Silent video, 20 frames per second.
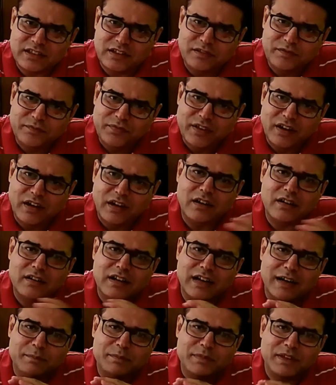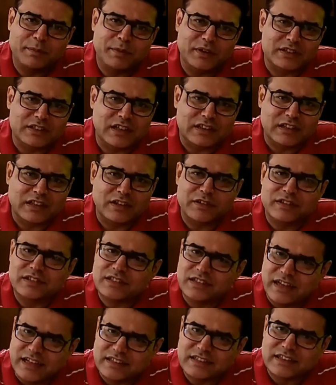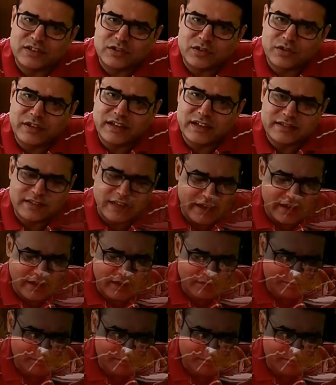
हूँ और आप तक पहुँचाता हूँ इस राज कचौरी का जायका